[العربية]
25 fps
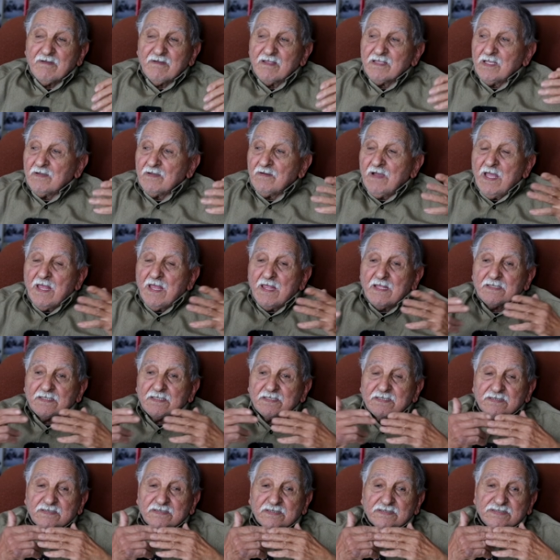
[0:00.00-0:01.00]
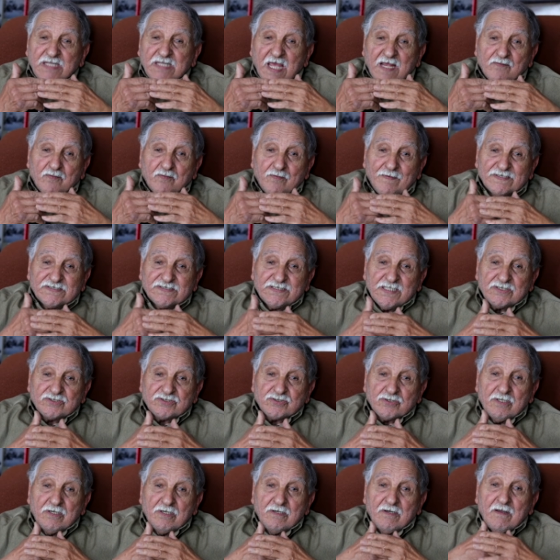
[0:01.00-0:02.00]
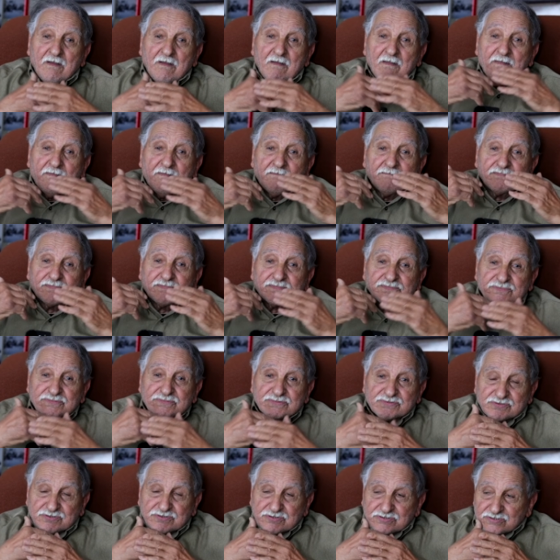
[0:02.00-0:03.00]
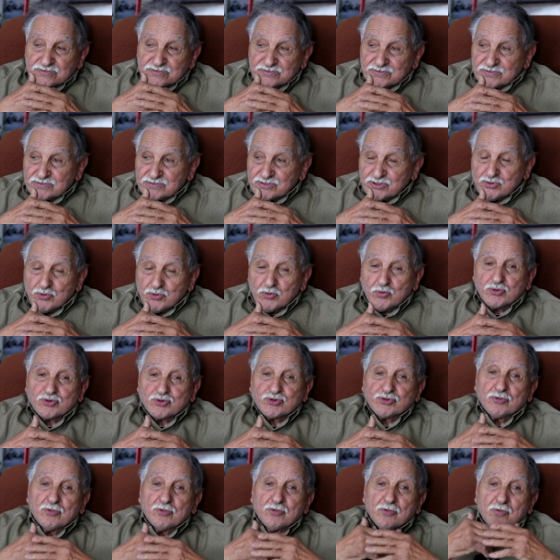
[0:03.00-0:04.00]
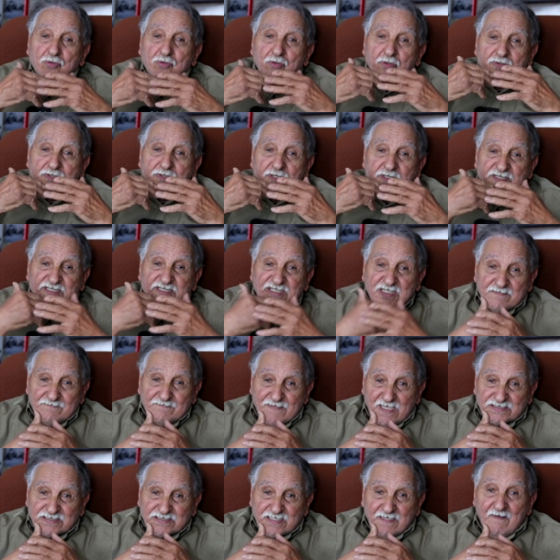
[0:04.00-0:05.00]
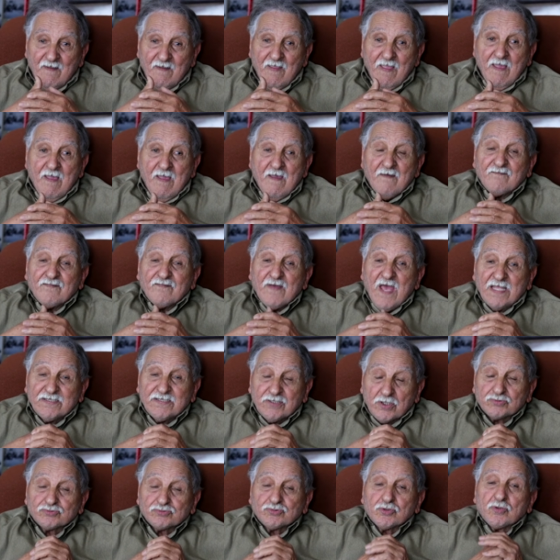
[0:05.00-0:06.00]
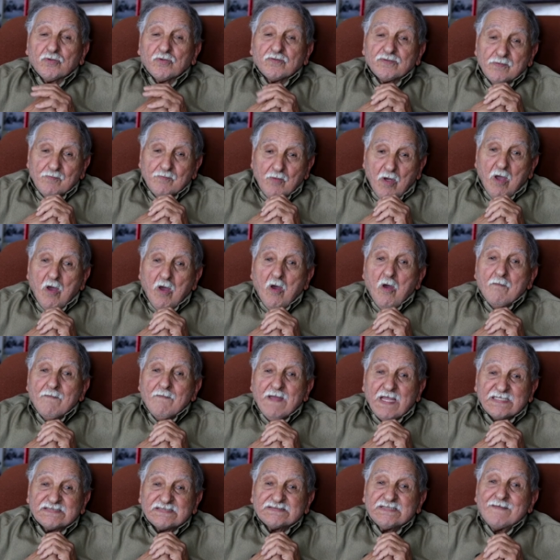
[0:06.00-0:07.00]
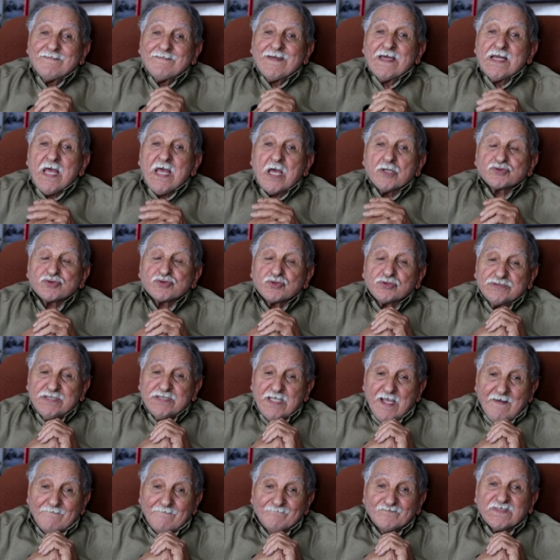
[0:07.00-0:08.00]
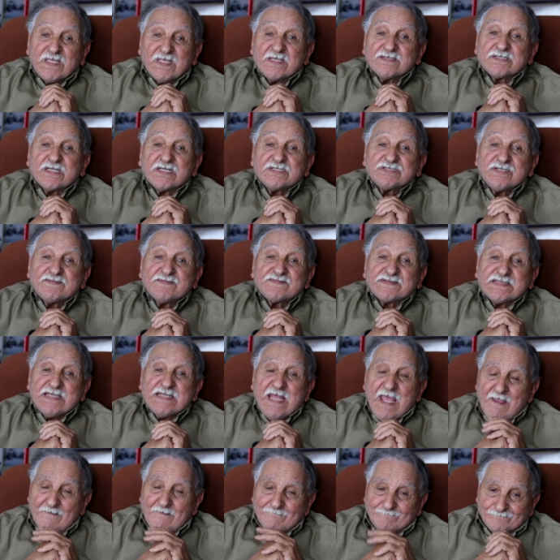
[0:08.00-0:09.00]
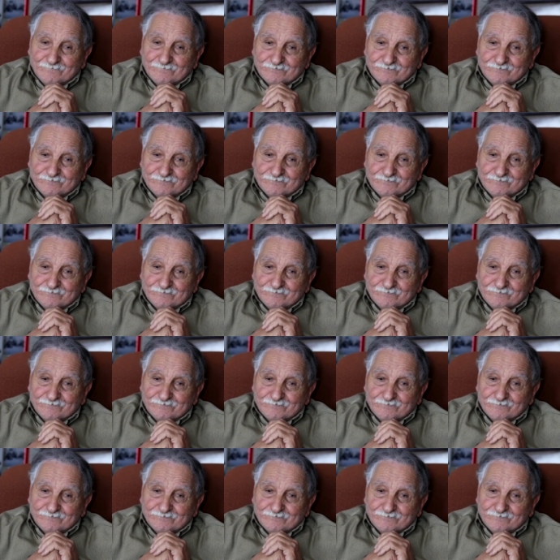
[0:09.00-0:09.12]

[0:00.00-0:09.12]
ايوا تعرفوا بعضياتهم جوجو سلمات هذيك الظروف المقاومه خدامه على اشدها كانت كتجيب سلاح